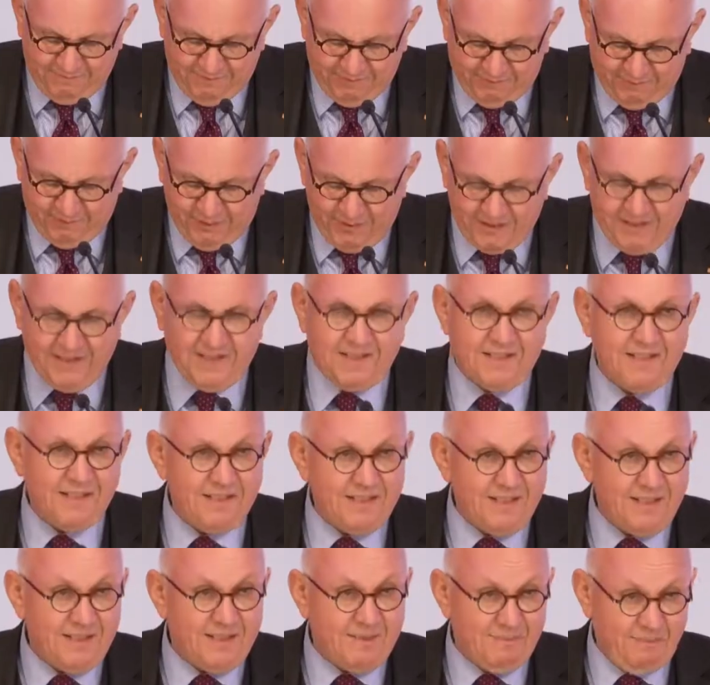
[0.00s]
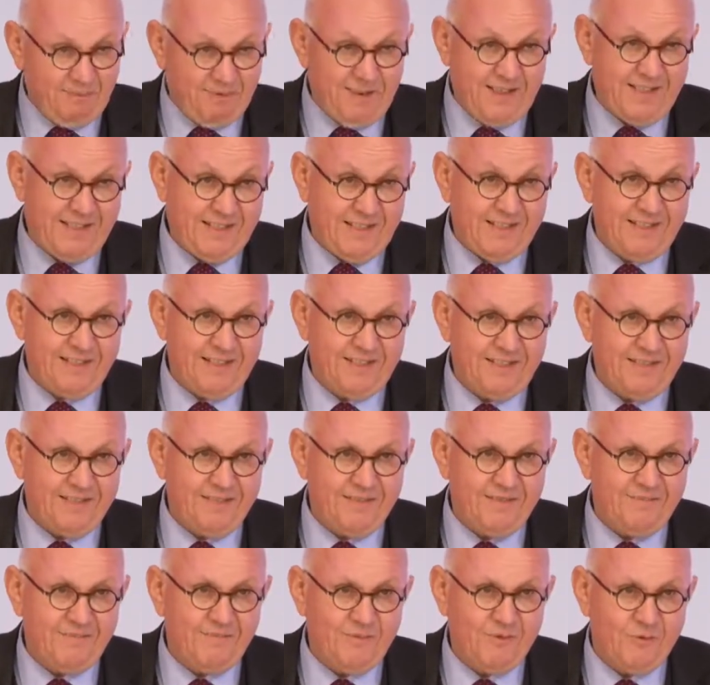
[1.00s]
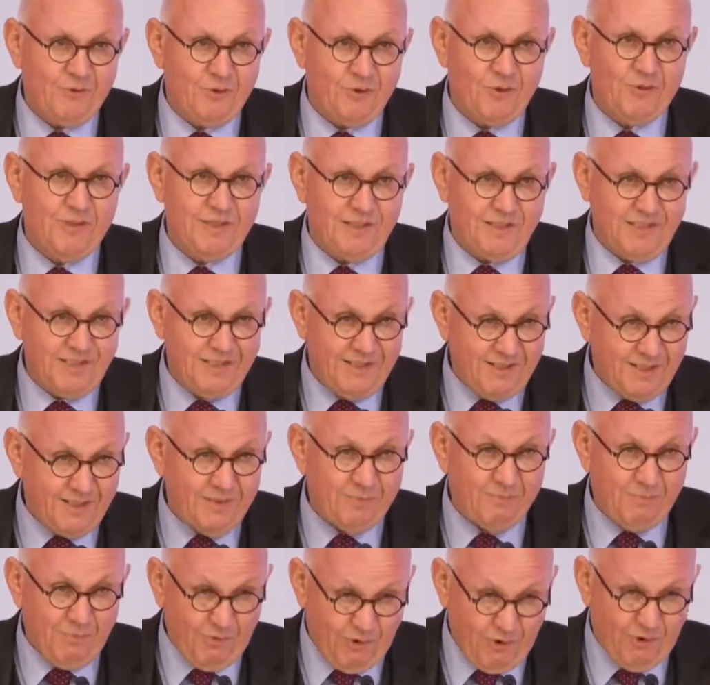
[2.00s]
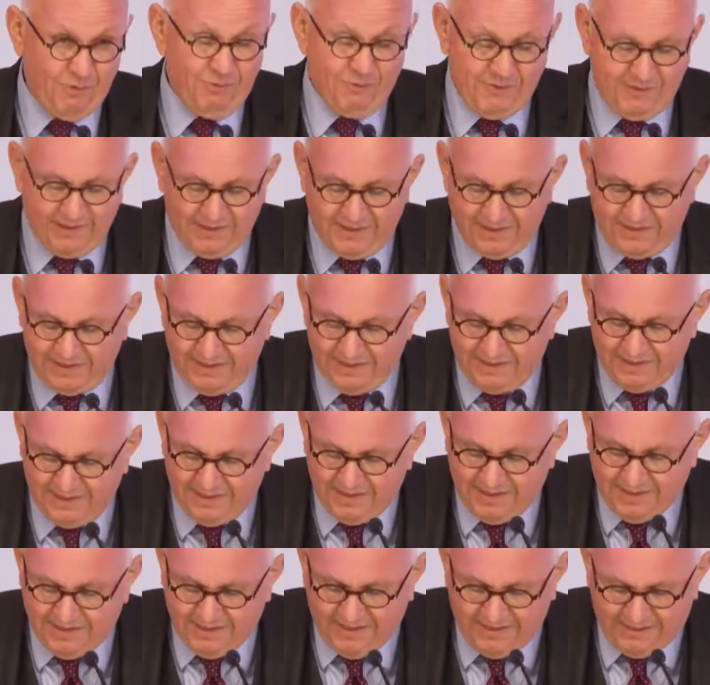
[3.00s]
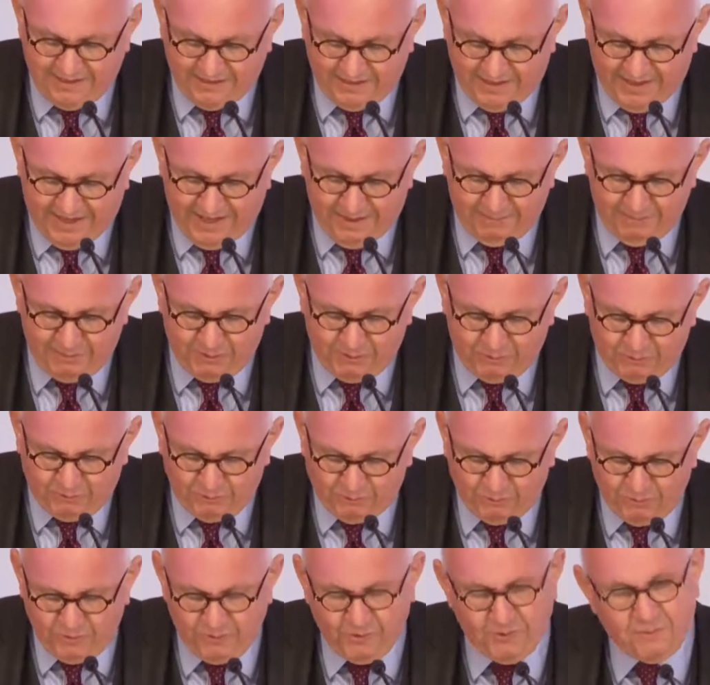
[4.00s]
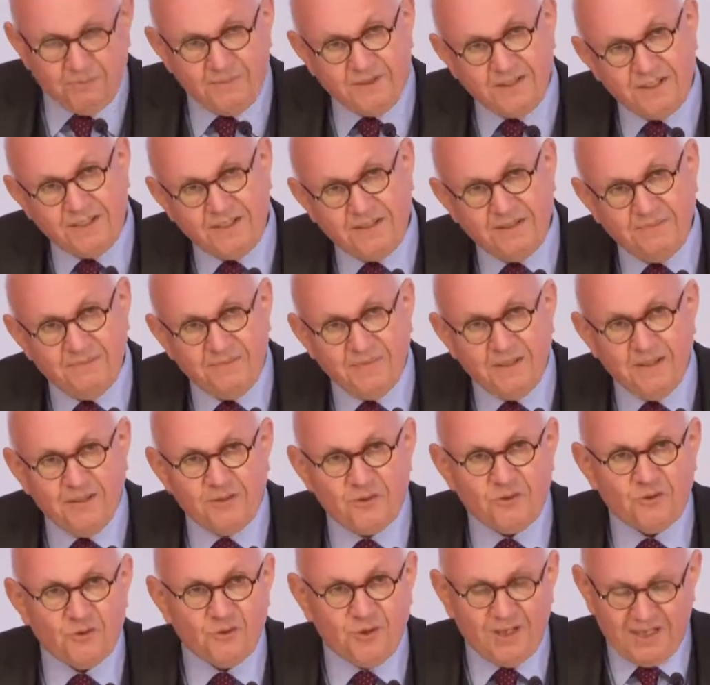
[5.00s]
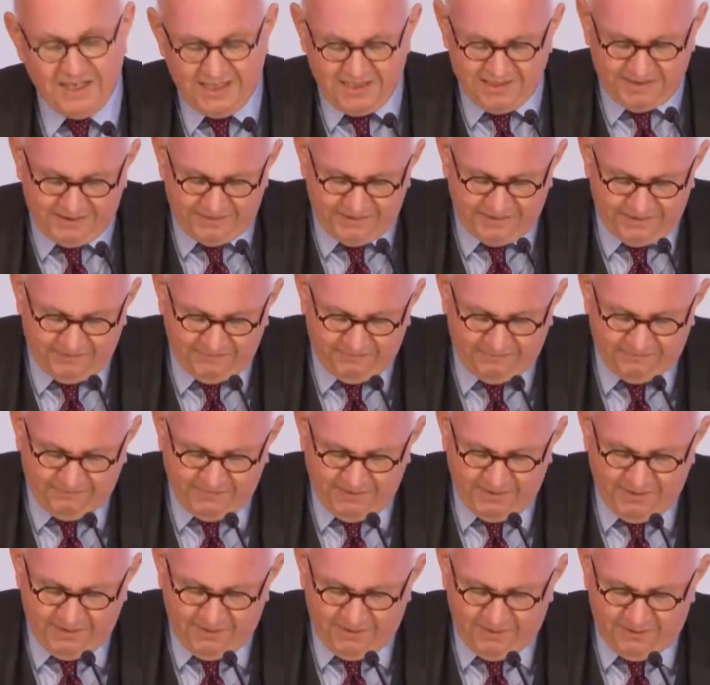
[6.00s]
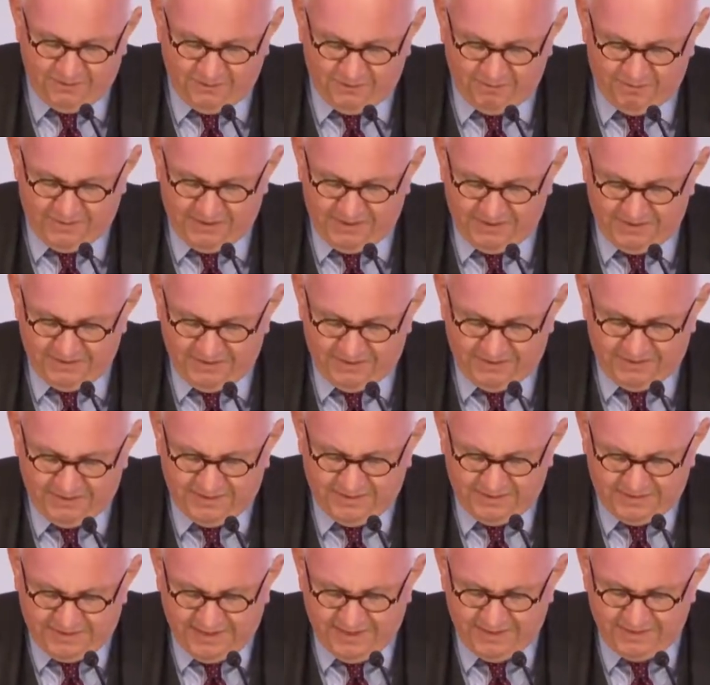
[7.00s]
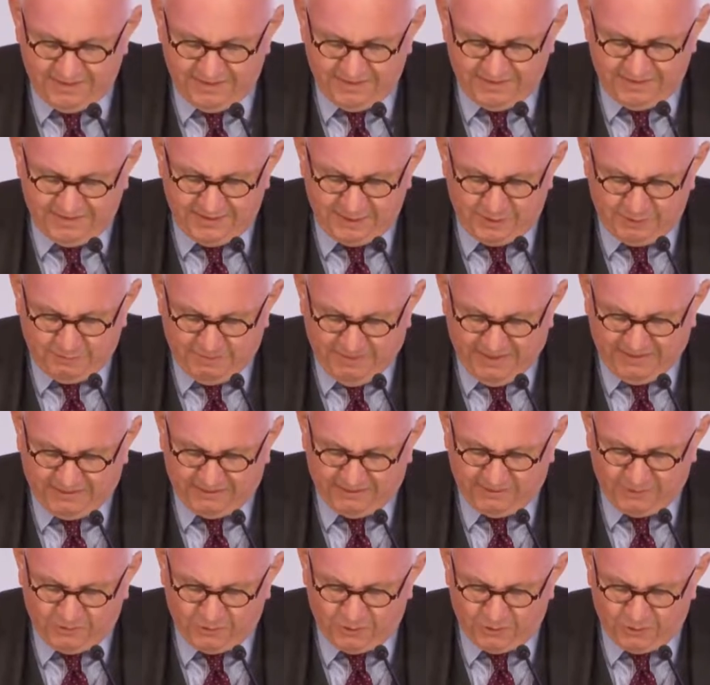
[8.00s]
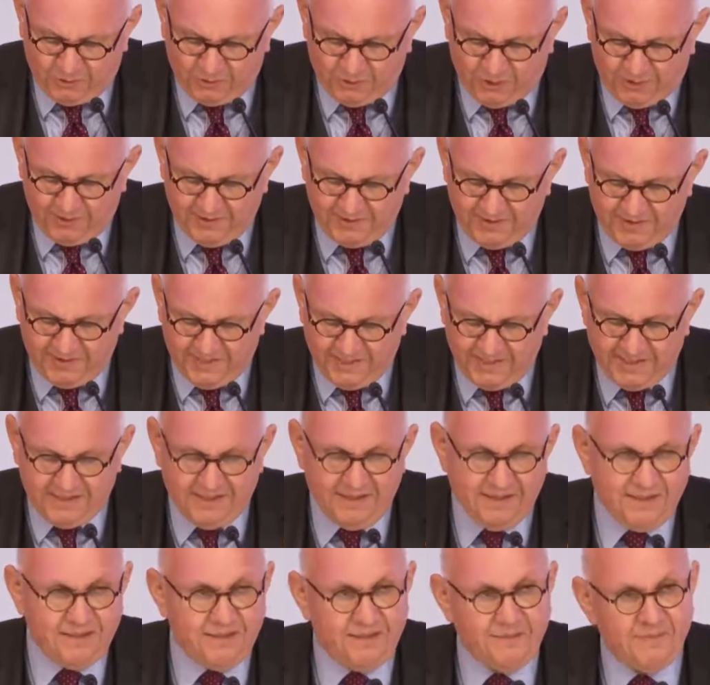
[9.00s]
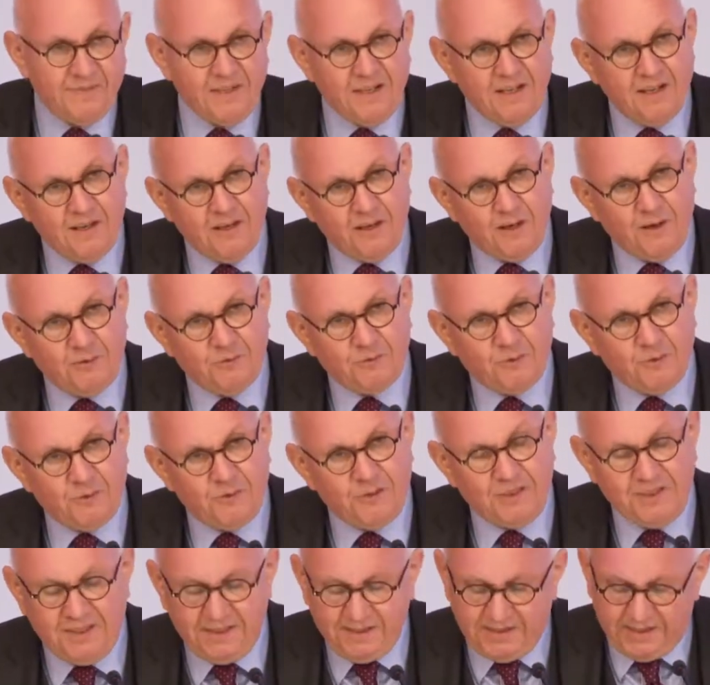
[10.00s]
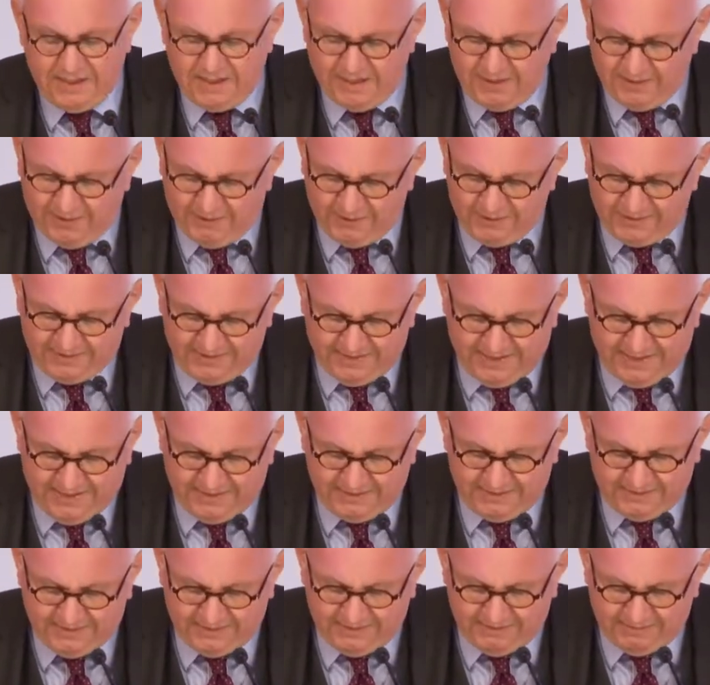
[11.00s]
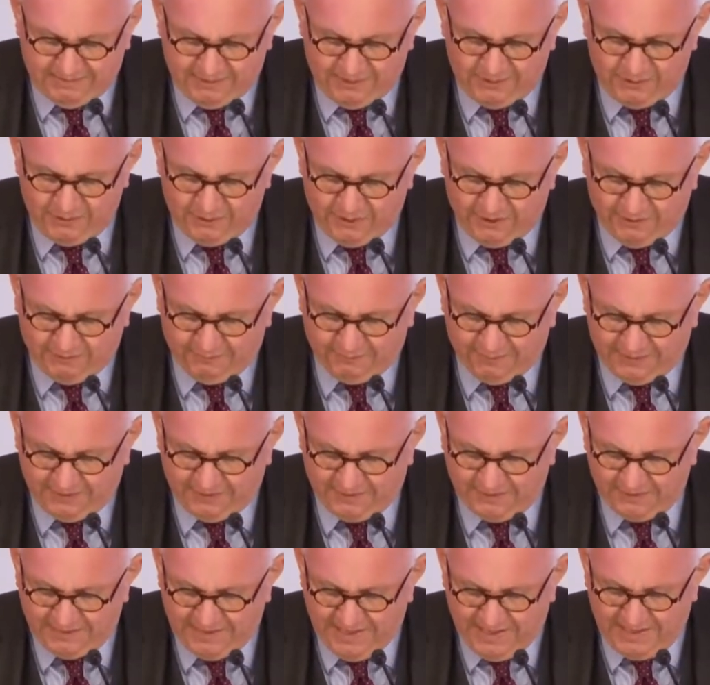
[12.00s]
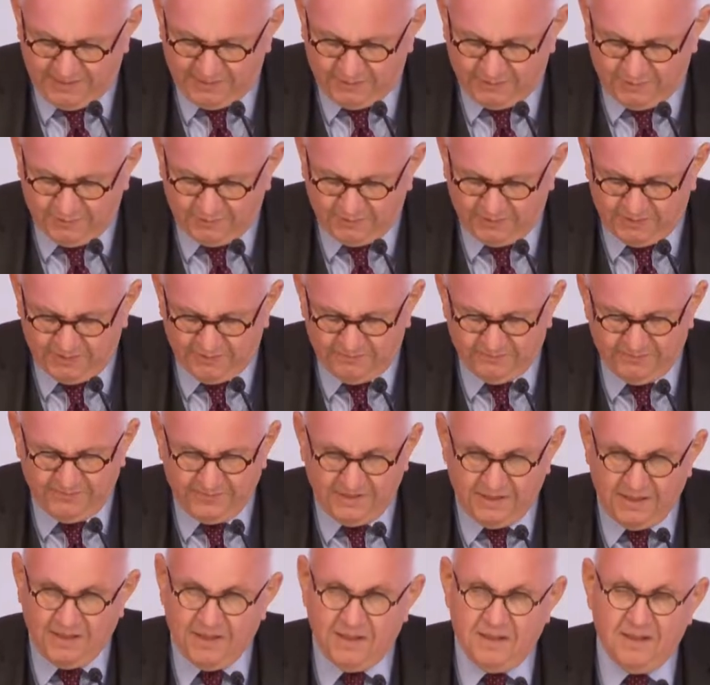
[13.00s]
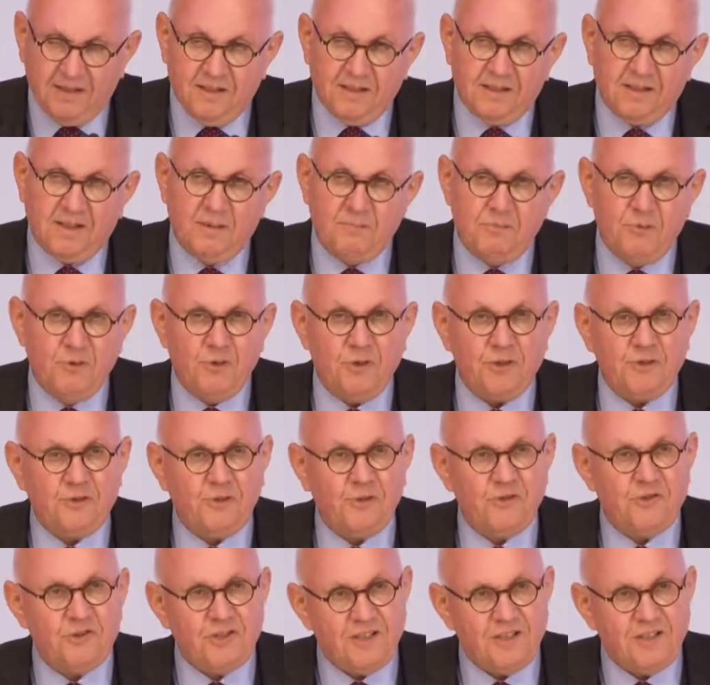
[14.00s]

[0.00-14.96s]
Wir wollen das in diesem festlichen und in diesem öffentlichen Rahmen tun, um sie zu ehren, um ihnen jenen Respekt zu zollen, der ihnen aufgrund ihrer herausragenden wissenschaftlichen Leistungen gebührt und